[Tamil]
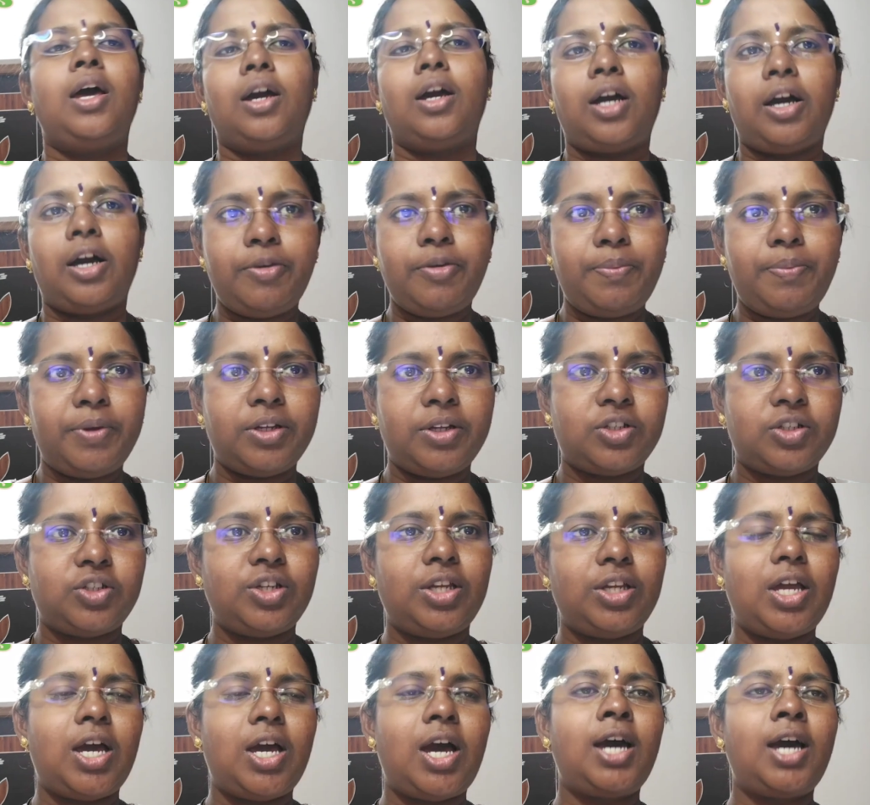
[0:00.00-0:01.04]
கவி
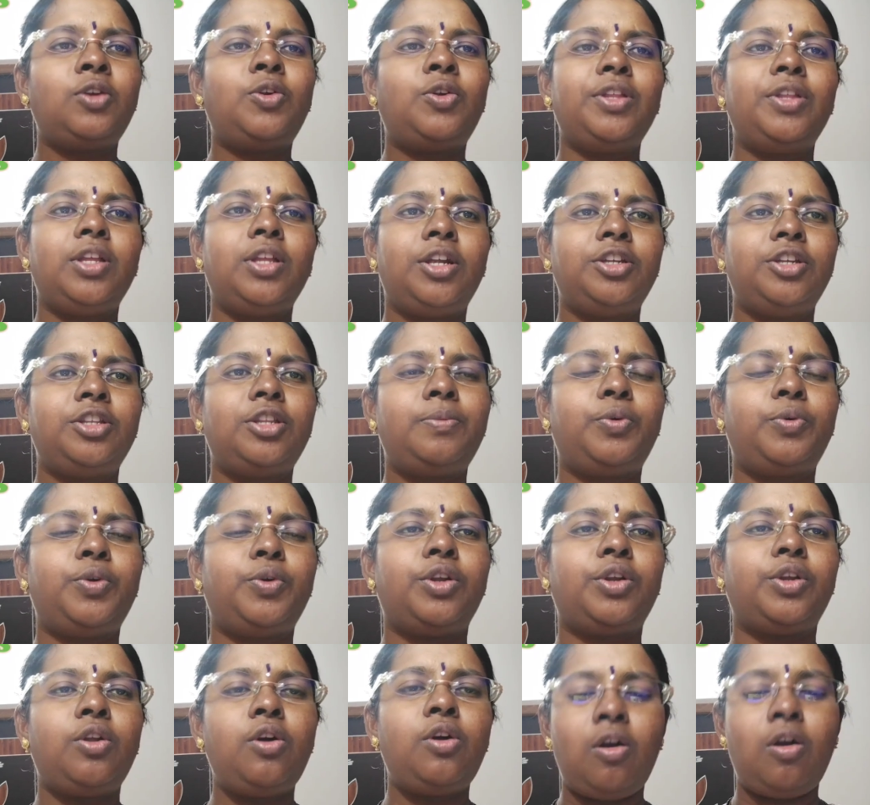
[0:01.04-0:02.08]
பரீட்சை யாரோட எழுத
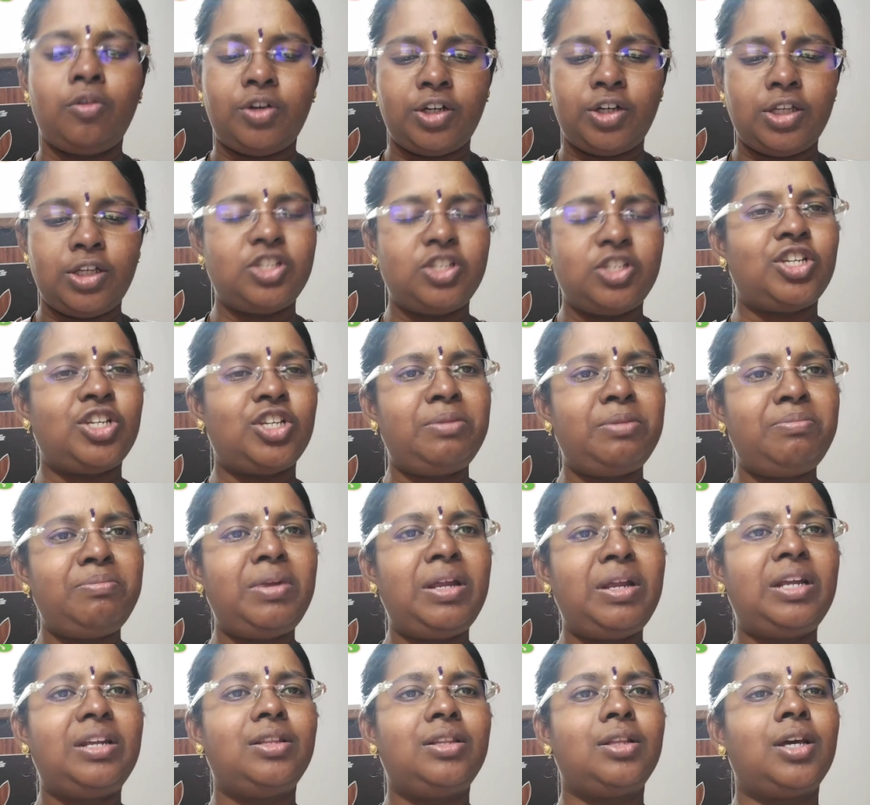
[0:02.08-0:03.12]
போகிறீங்களோ அவங்களுடைய
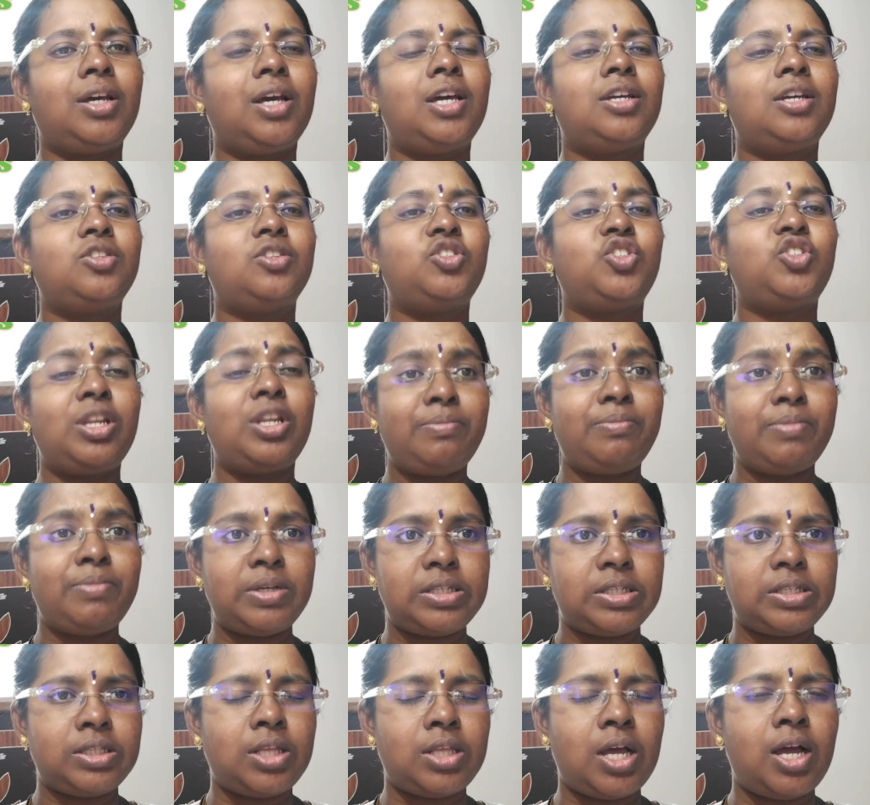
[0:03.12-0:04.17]
ஜென்ம எழுதுங்க
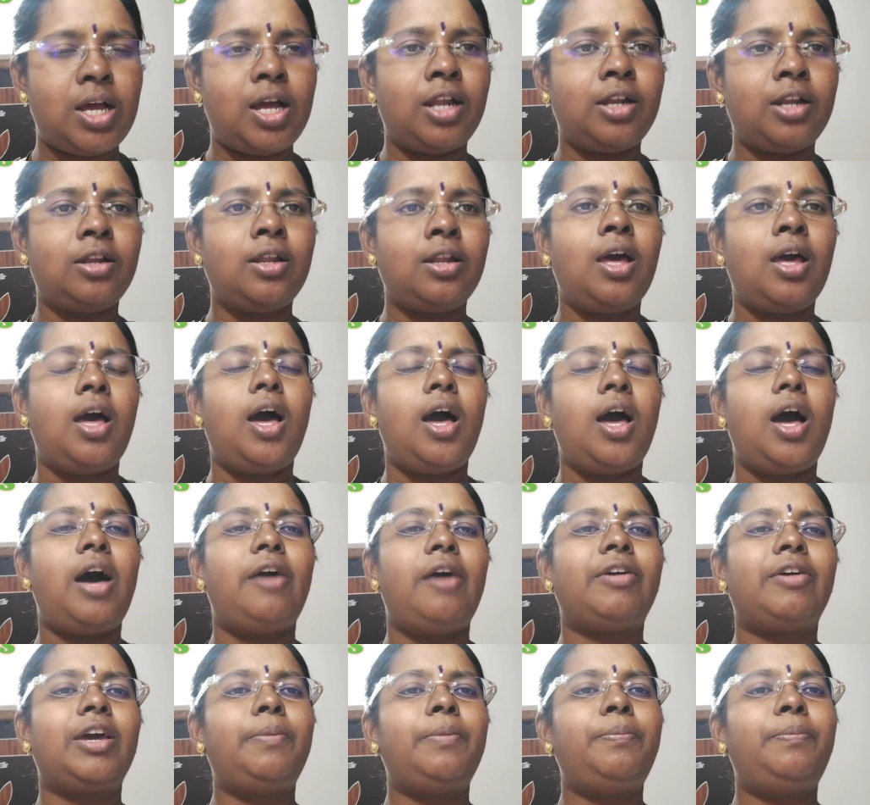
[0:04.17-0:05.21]
ஜென்மஸ்தான்
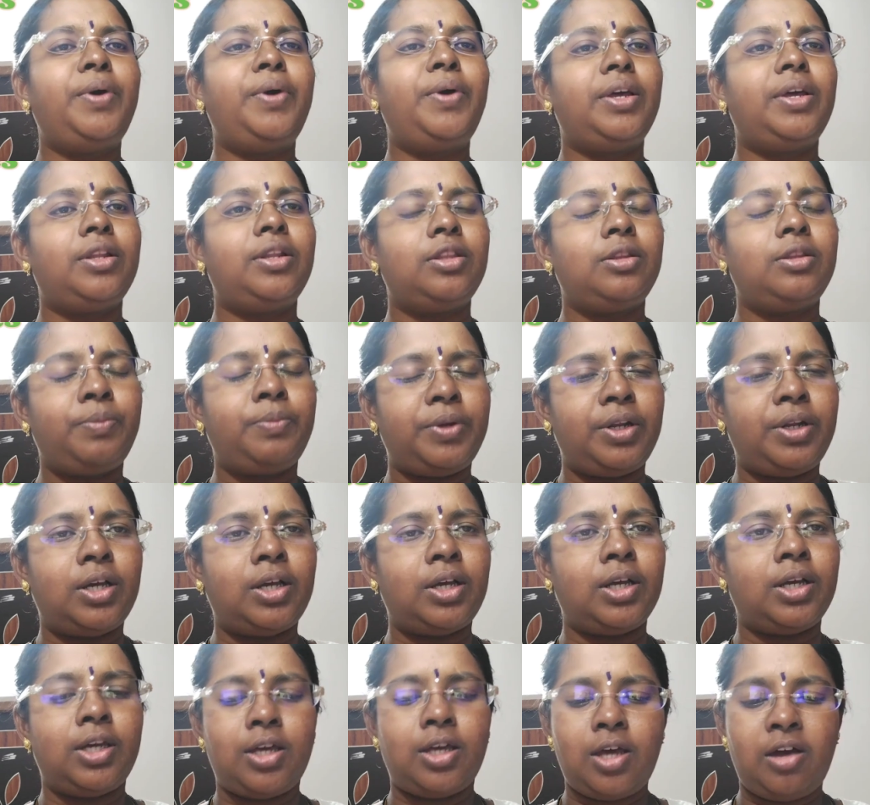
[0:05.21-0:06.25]
அவங்க எப்போ இறந்து
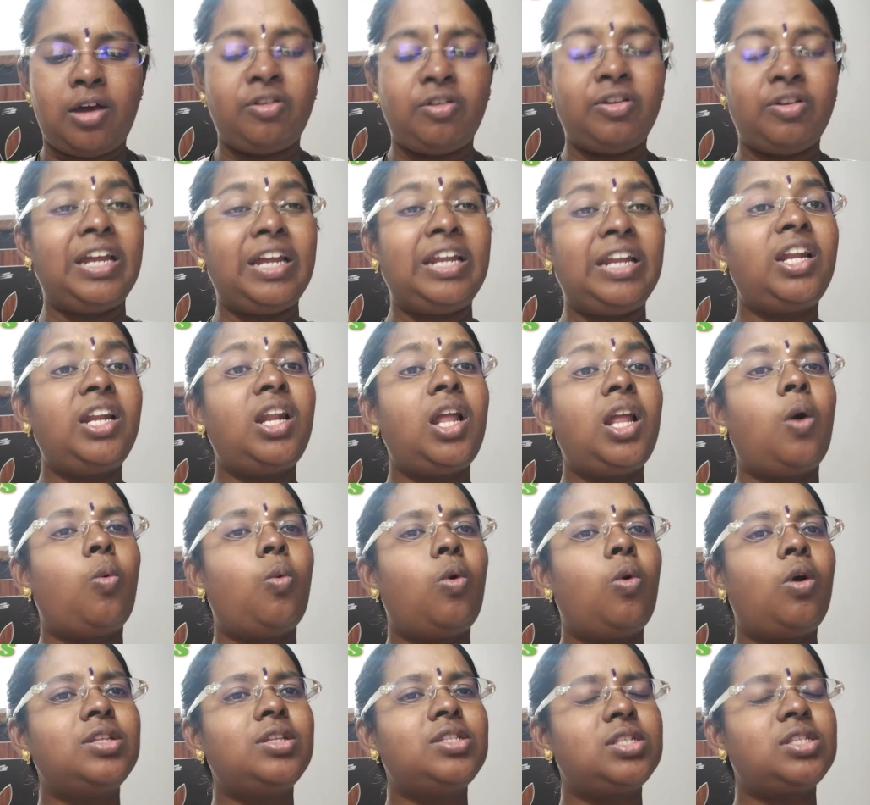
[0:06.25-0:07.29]
போயிருந்தாங்க அவங்க என்னென்ன
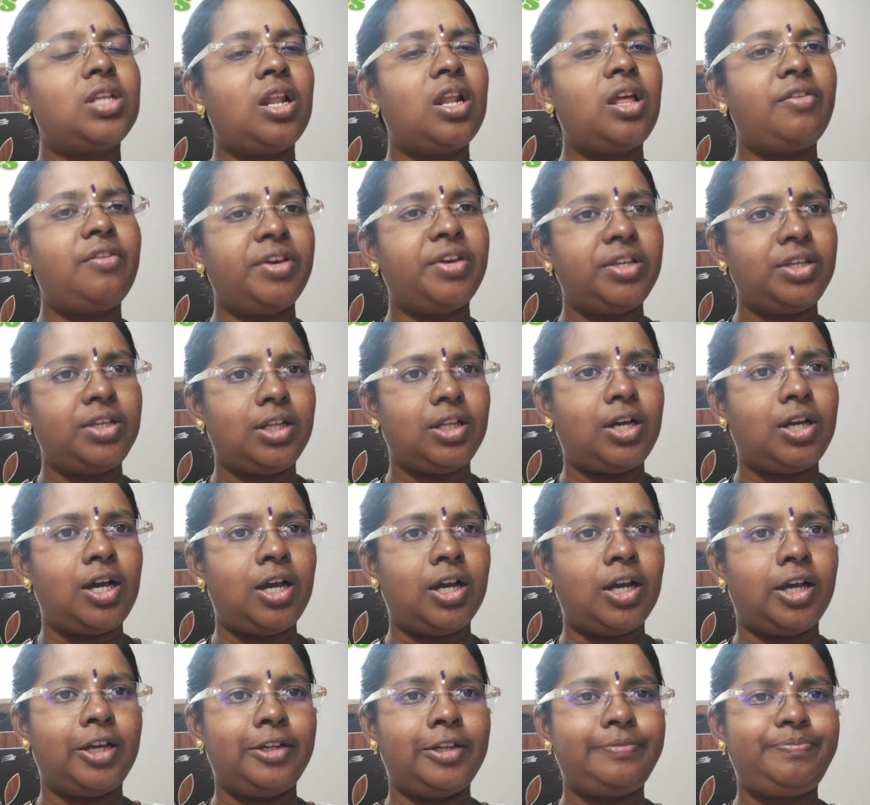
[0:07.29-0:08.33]
அவார்ட்ஸ் எல்லாம்
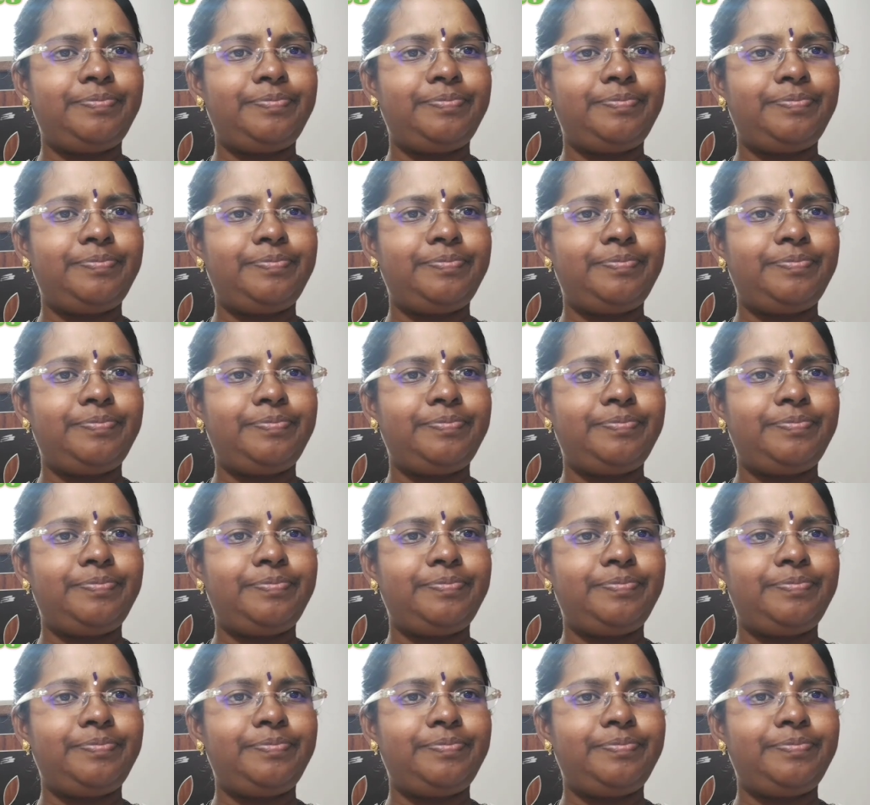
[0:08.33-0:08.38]
வாங்கியிருக்காங்க